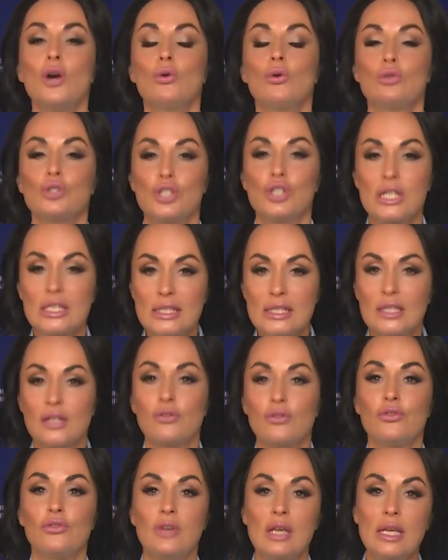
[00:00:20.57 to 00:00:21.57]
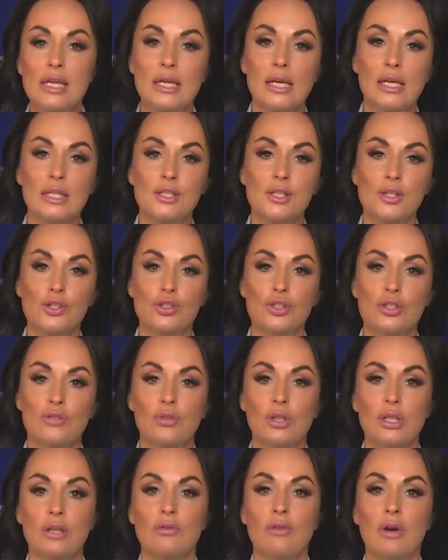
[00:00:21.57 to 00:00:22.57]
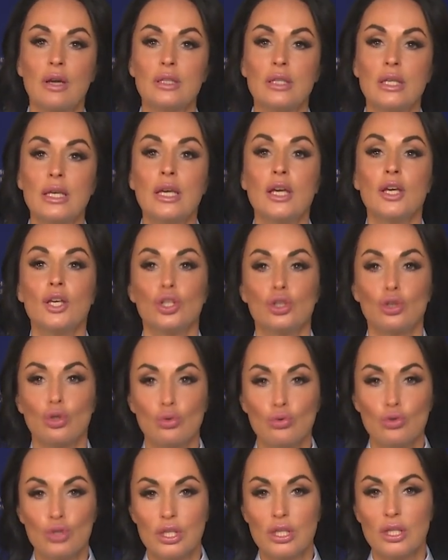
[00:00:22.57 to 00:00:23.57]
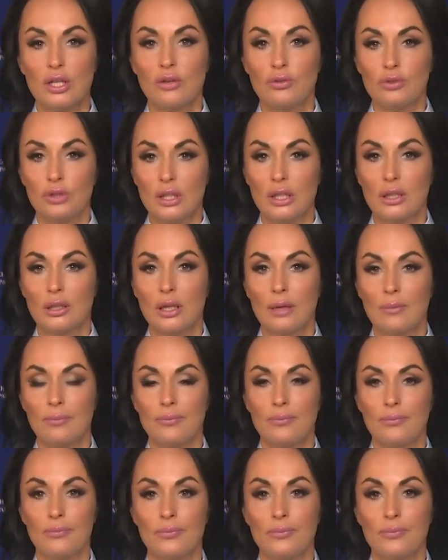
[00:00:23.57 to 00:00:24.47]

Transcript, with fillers: участников Великой Отечественной войны и тружеников тыла.